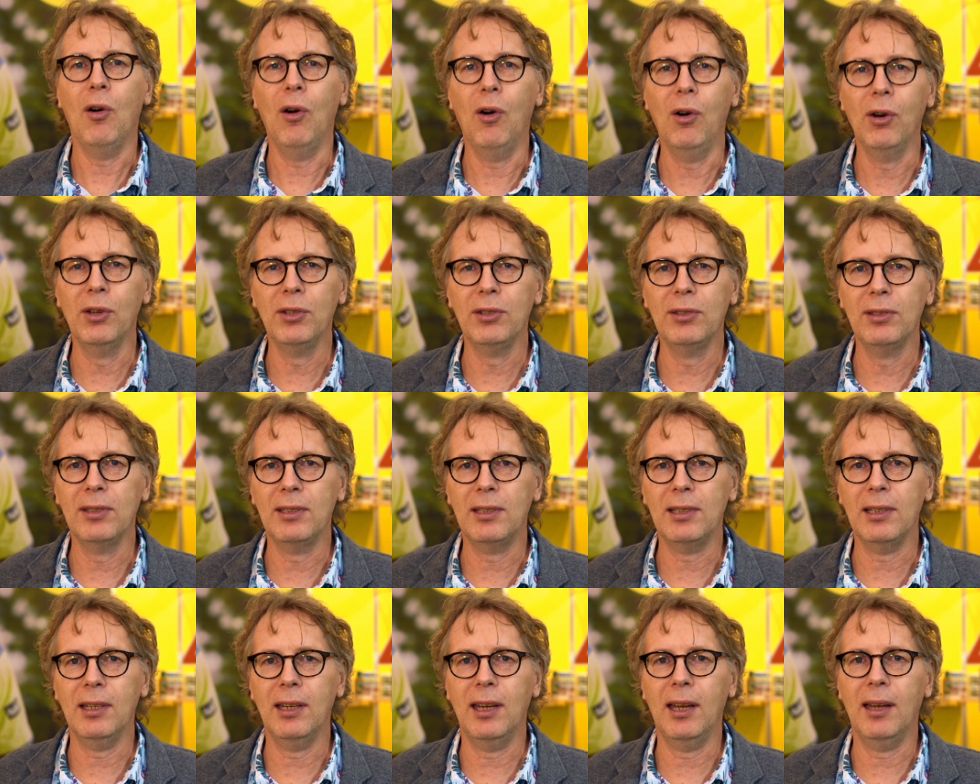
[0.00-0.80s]

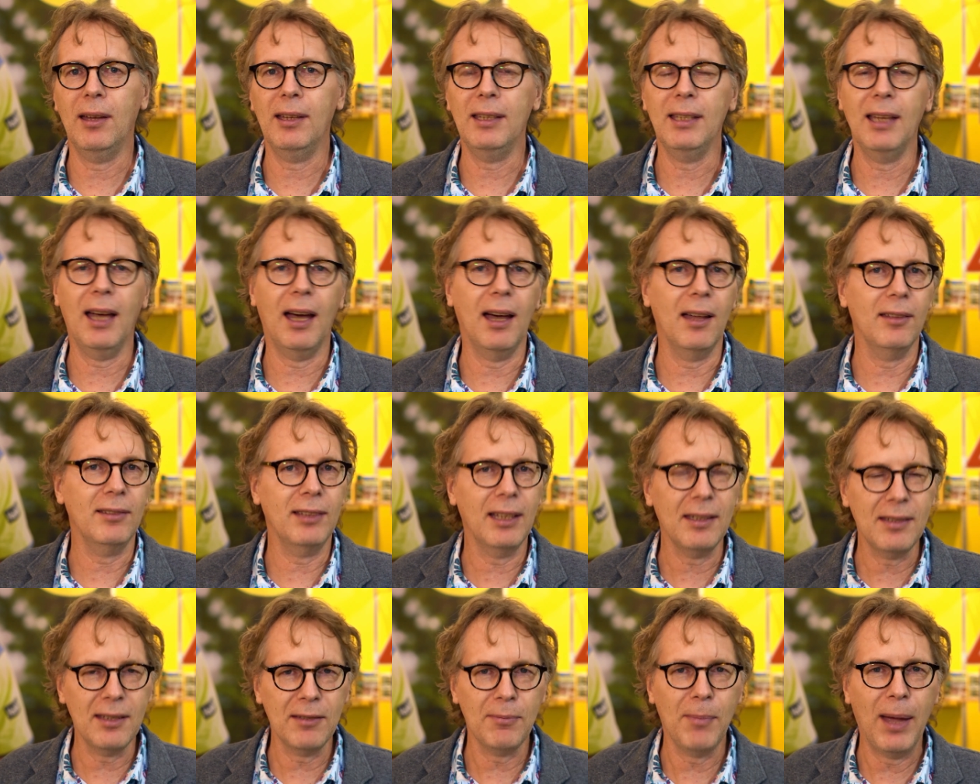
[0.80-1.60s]
Und äh, ja,
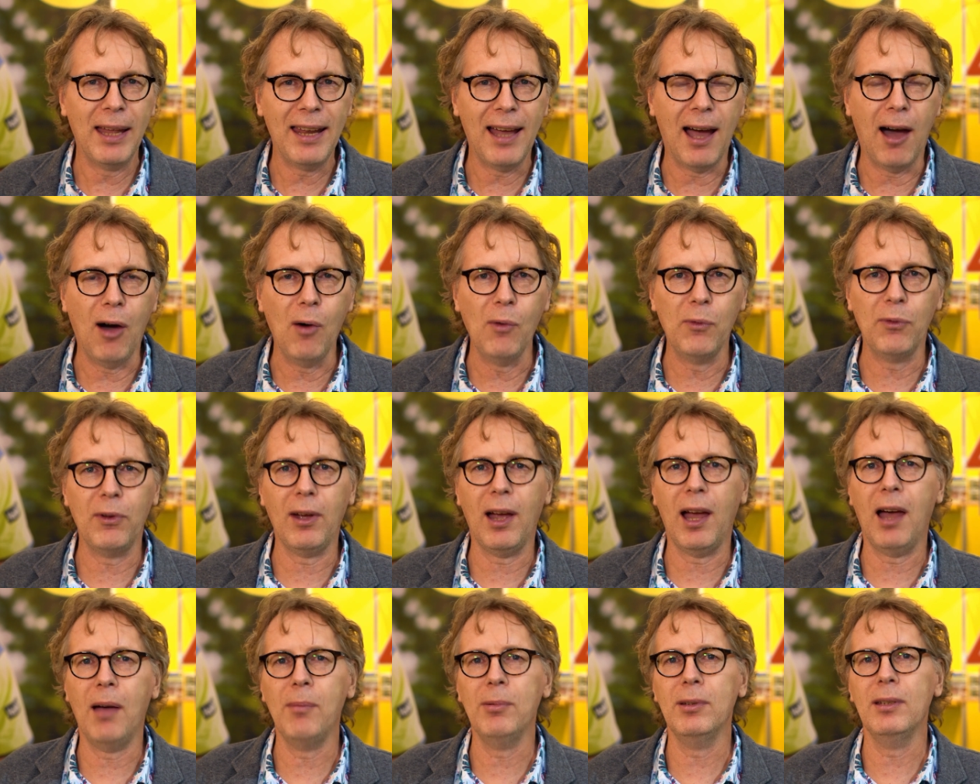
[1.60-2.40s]
das ist meine
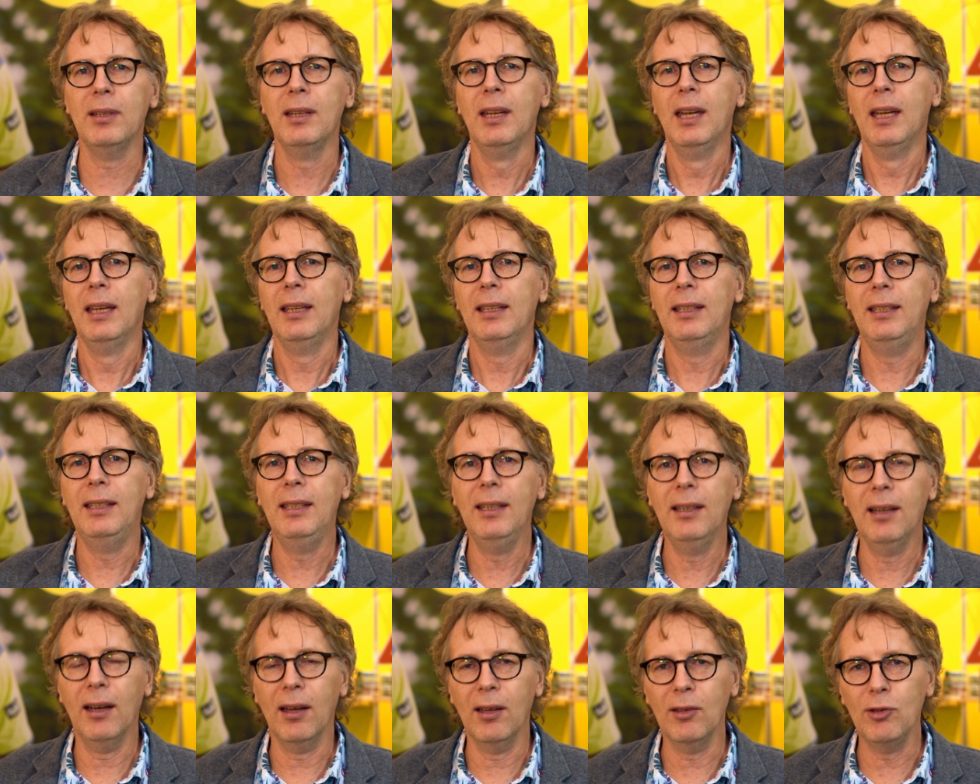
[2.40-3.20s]
Aufgabe.
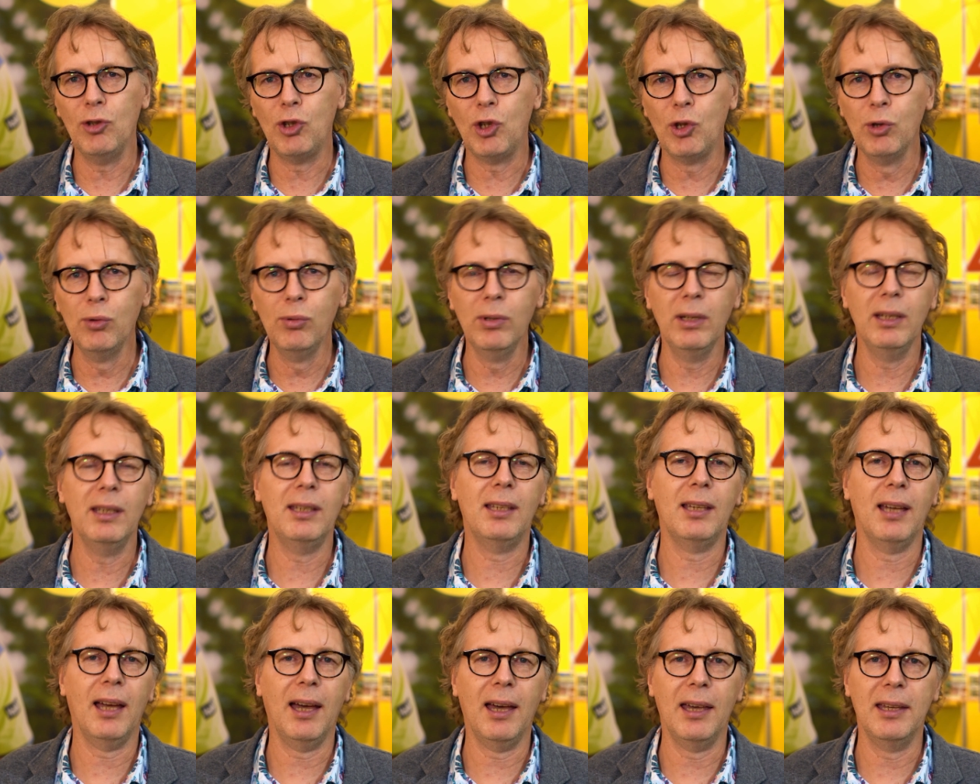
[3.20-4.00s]
Hier schule
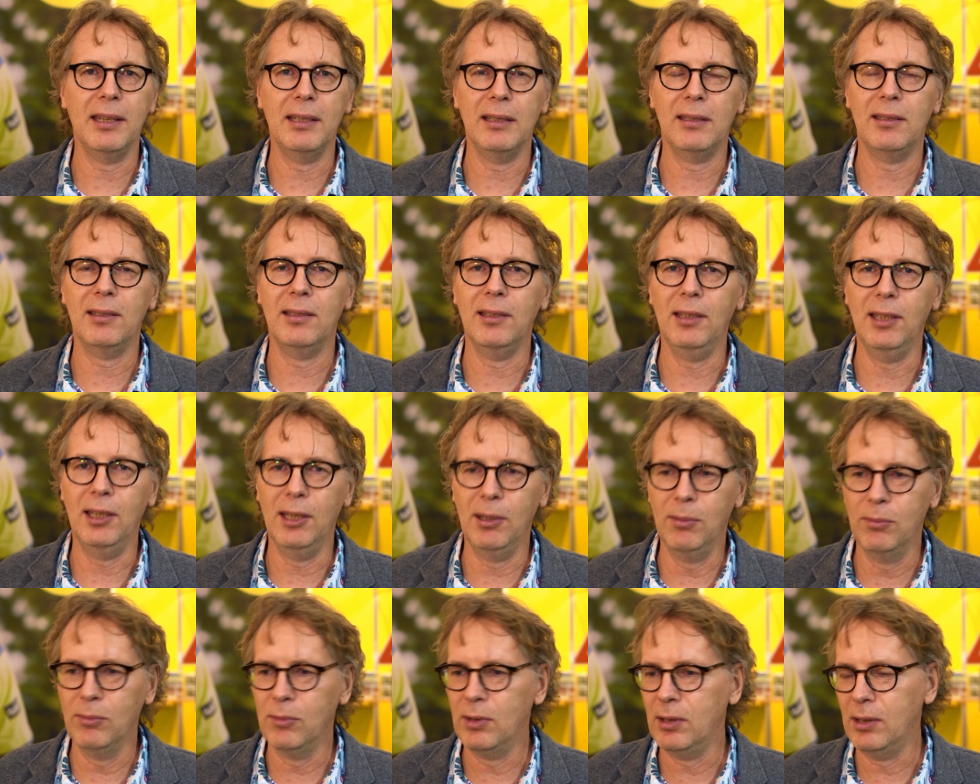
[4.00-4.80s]
ich halt
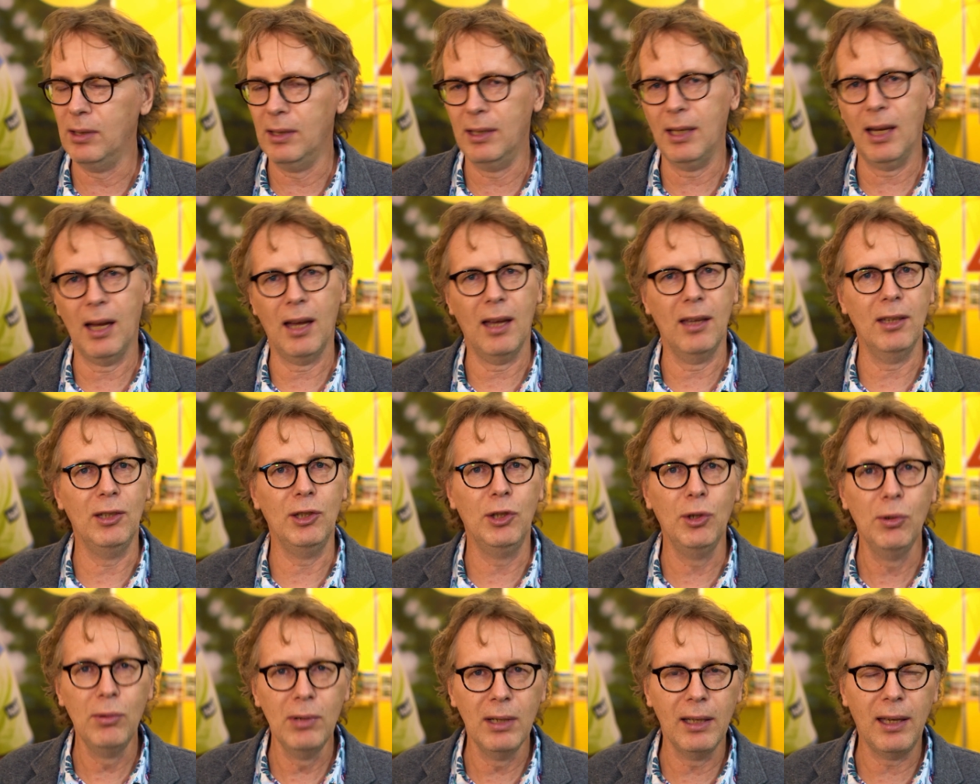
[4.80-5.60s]
eben ja,
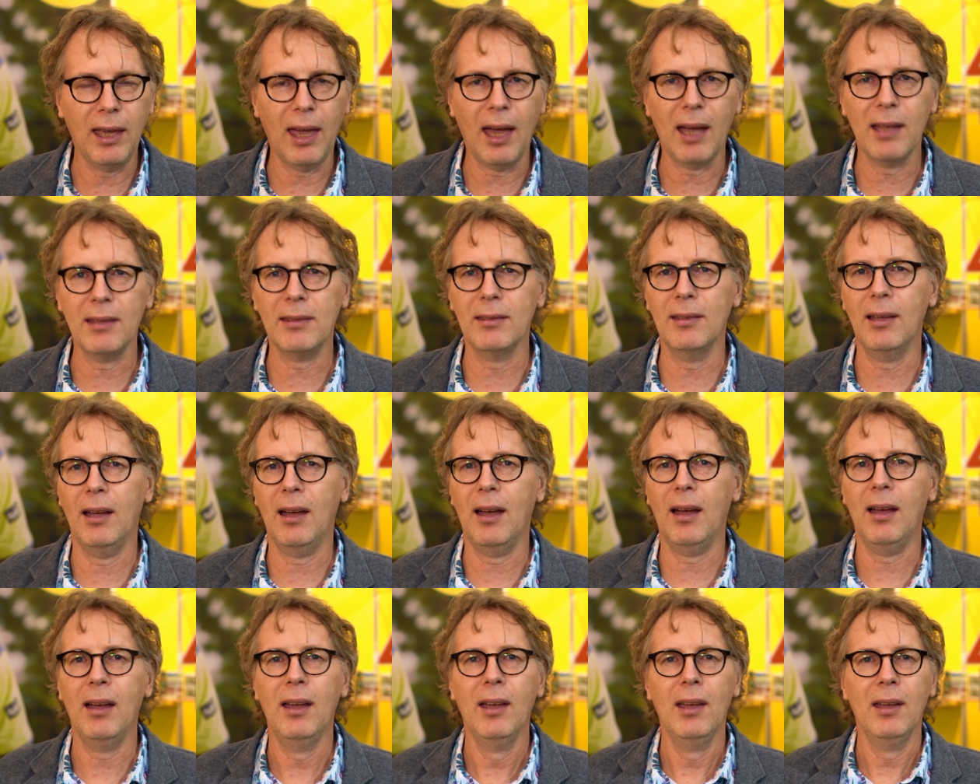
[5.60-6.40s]
junge
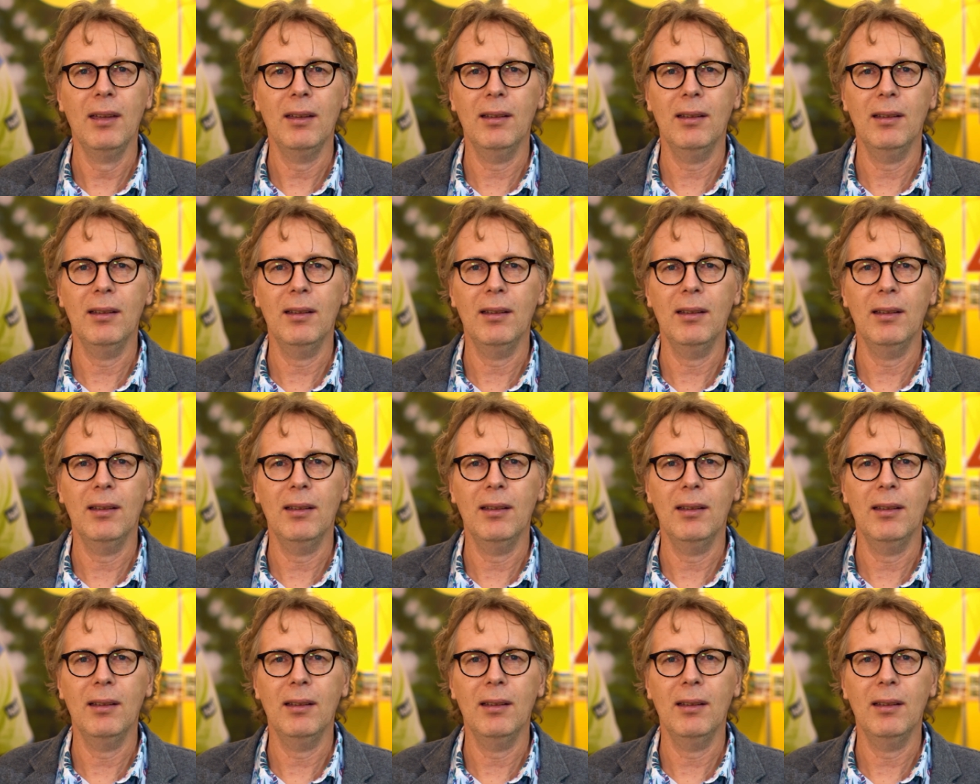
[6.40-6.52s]
Gärtner